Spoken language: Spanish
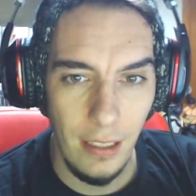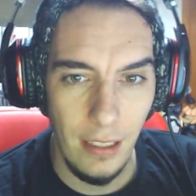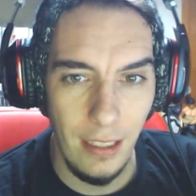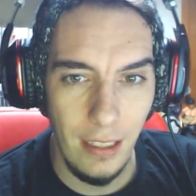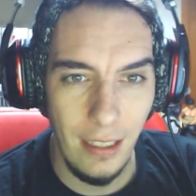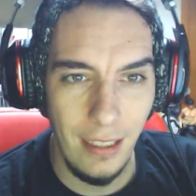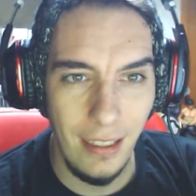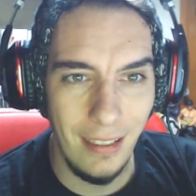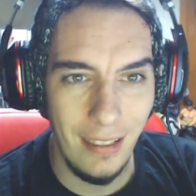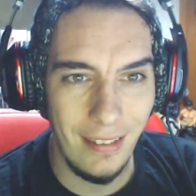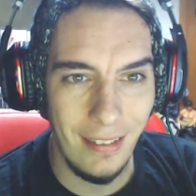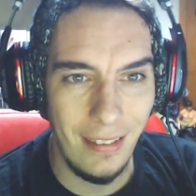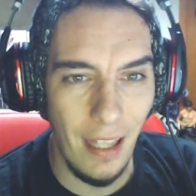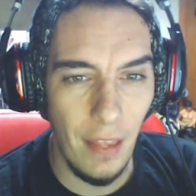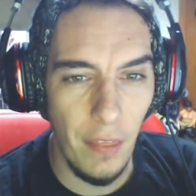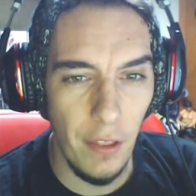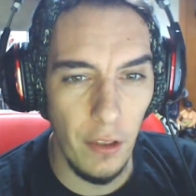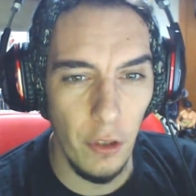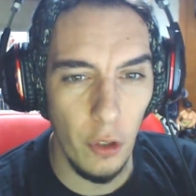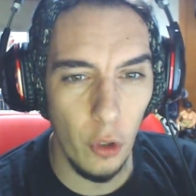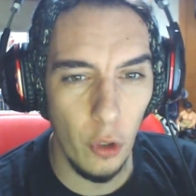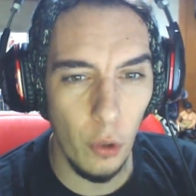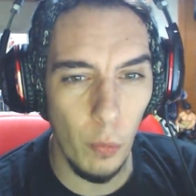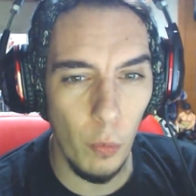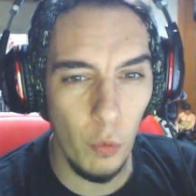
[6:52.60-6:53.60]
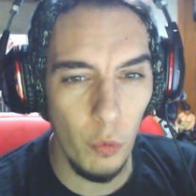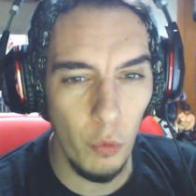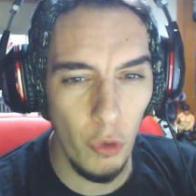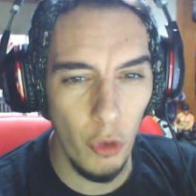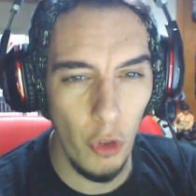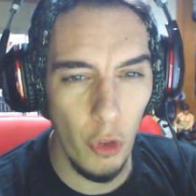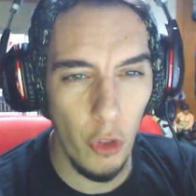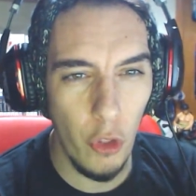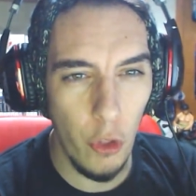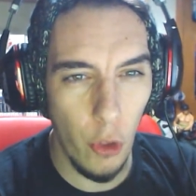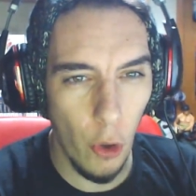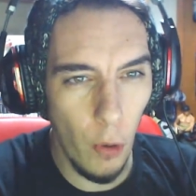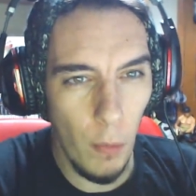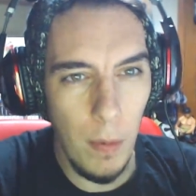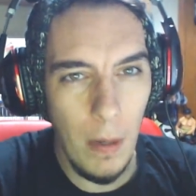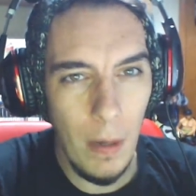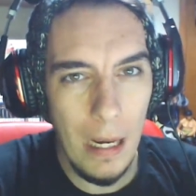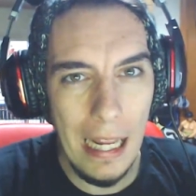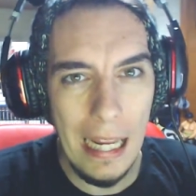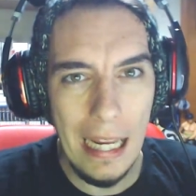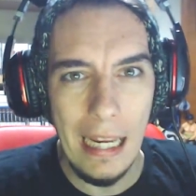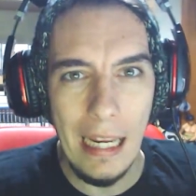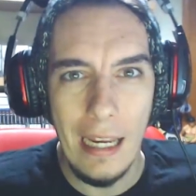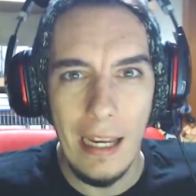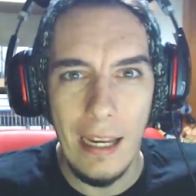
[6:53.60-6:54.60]
Y está haciendo como un
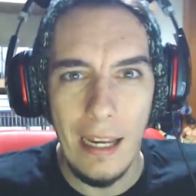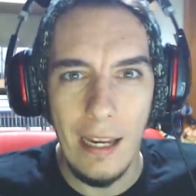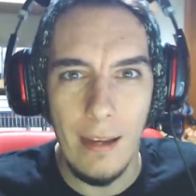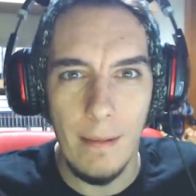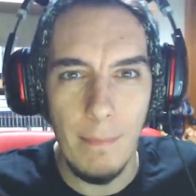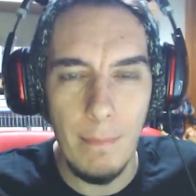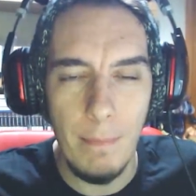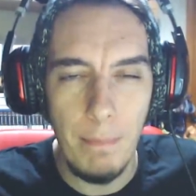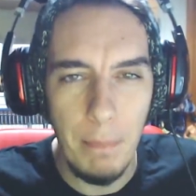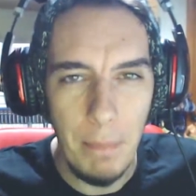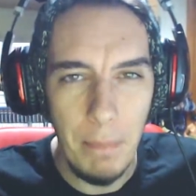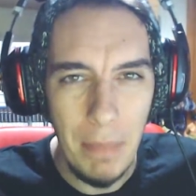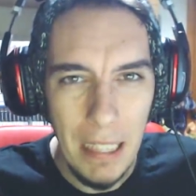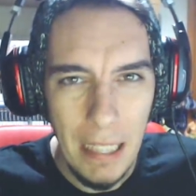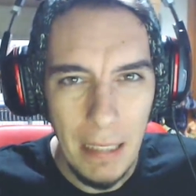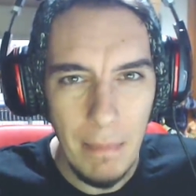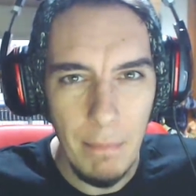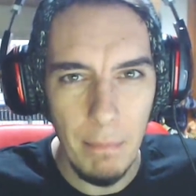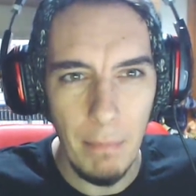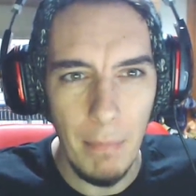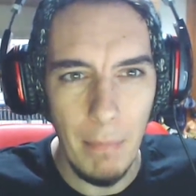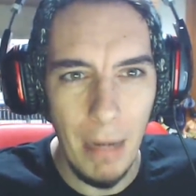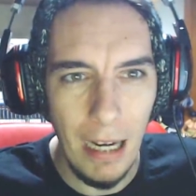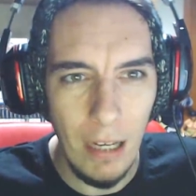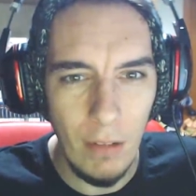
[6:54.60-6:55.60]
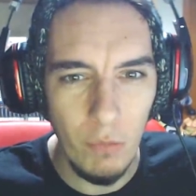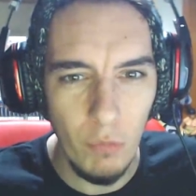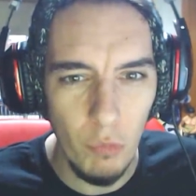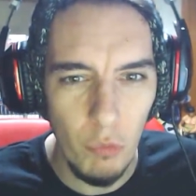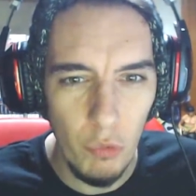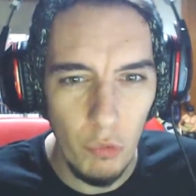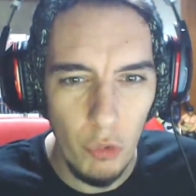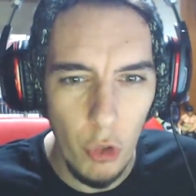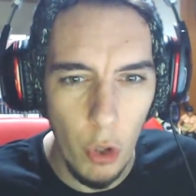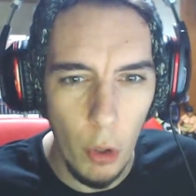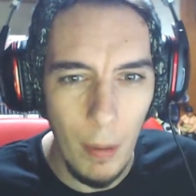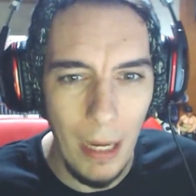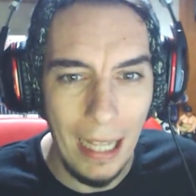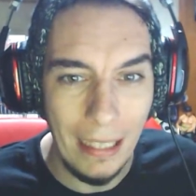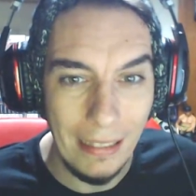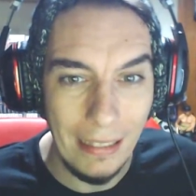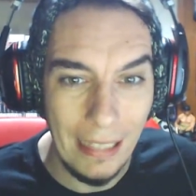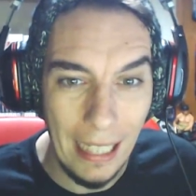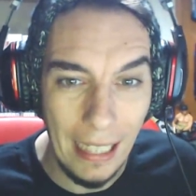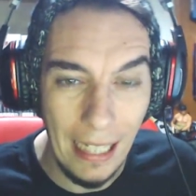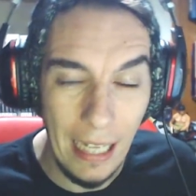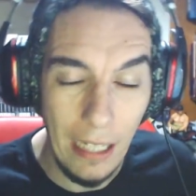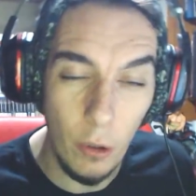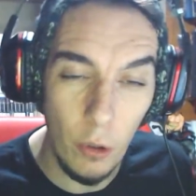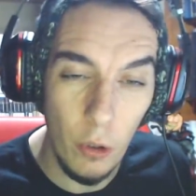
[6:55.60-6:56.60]
doble beam, ¿vale? Un doble
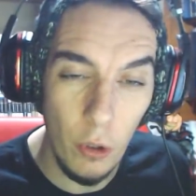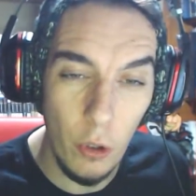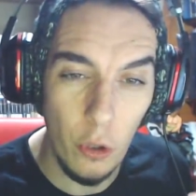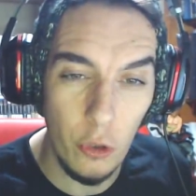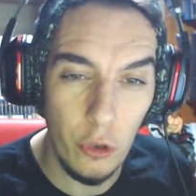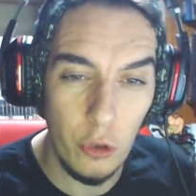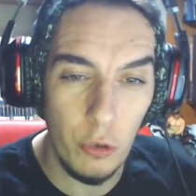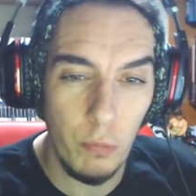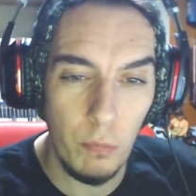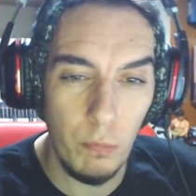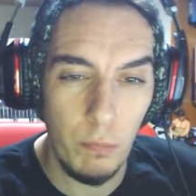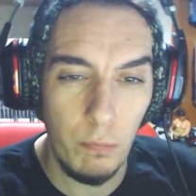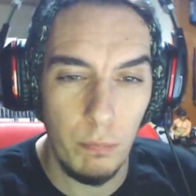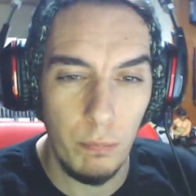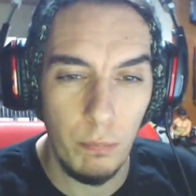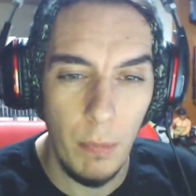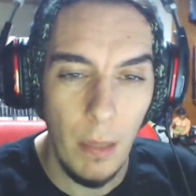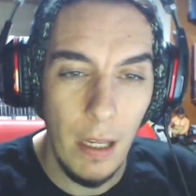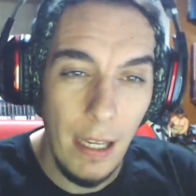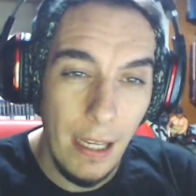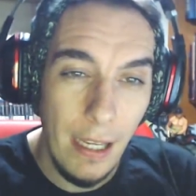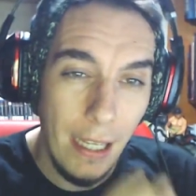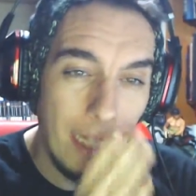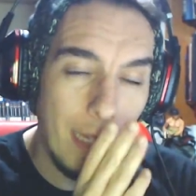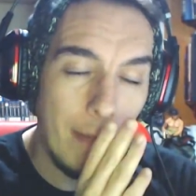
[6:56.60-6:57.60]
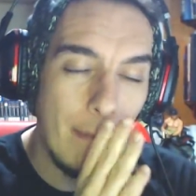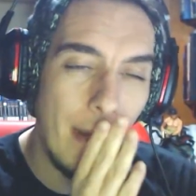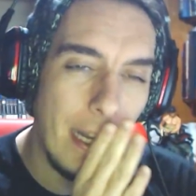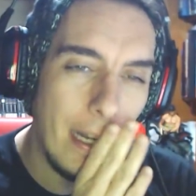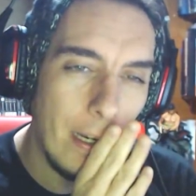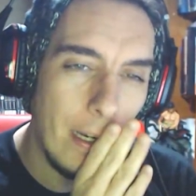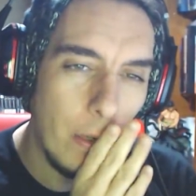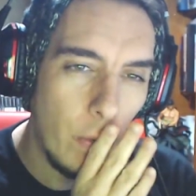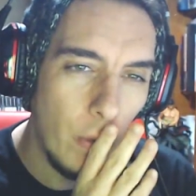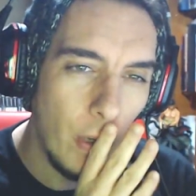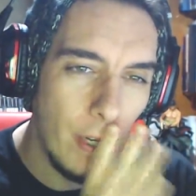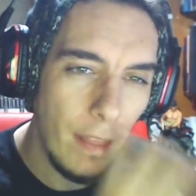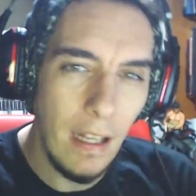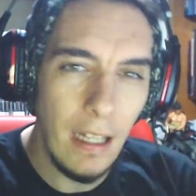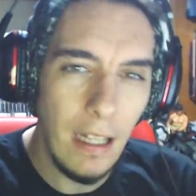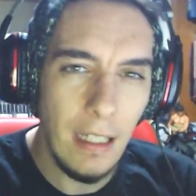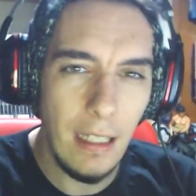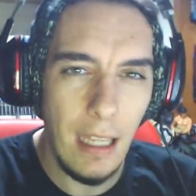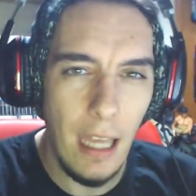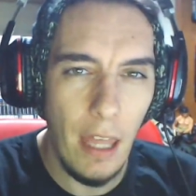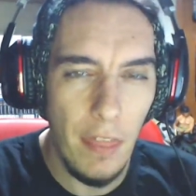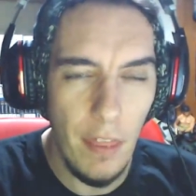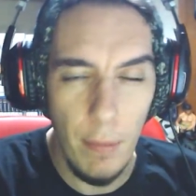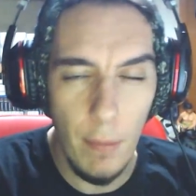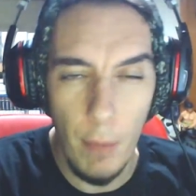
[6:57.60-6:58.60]
ataque con los... Que me recuerda al
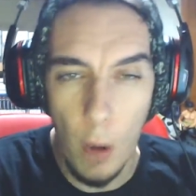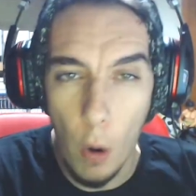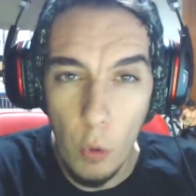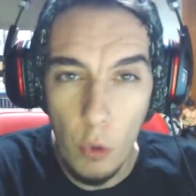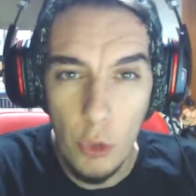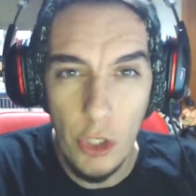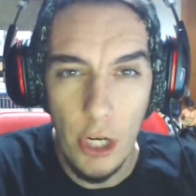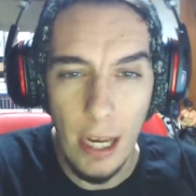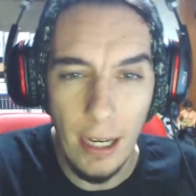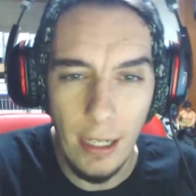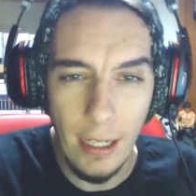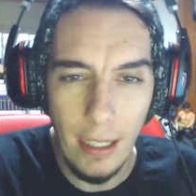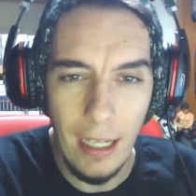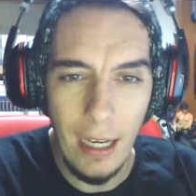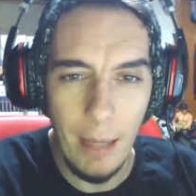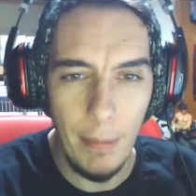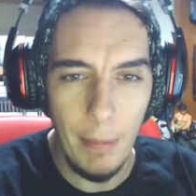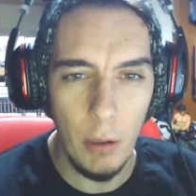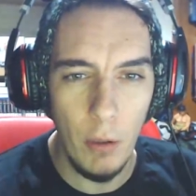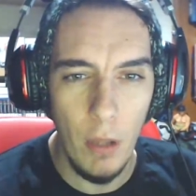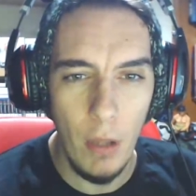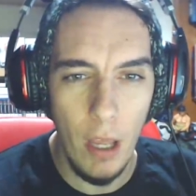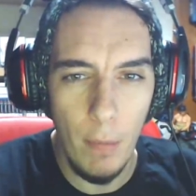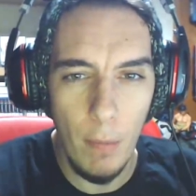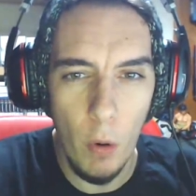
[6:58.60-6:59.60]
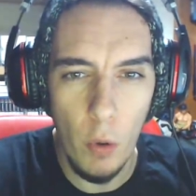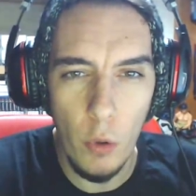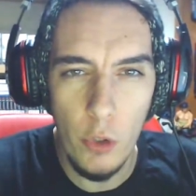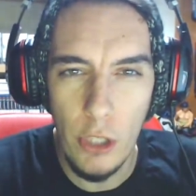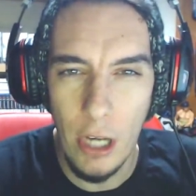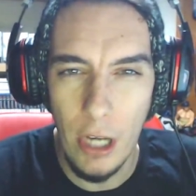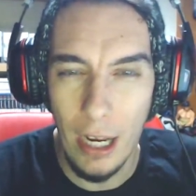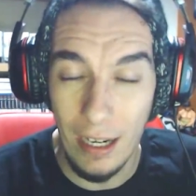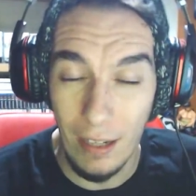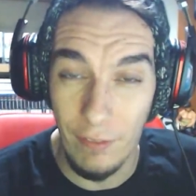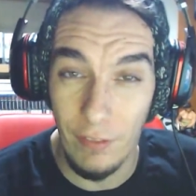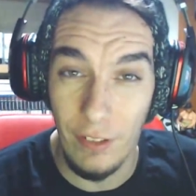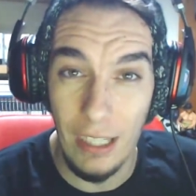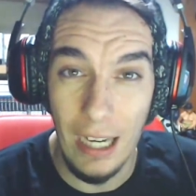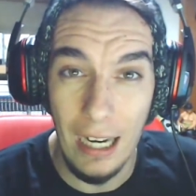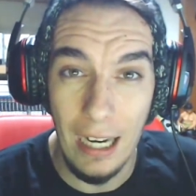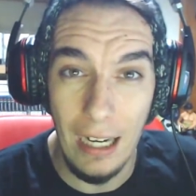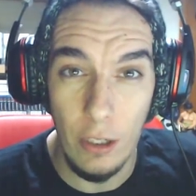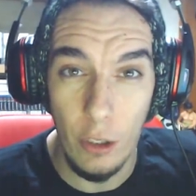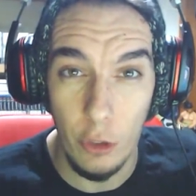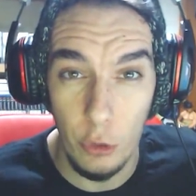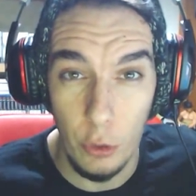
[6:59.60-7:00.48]
que hace Bojack, en la película de Bojack al final, ¿no?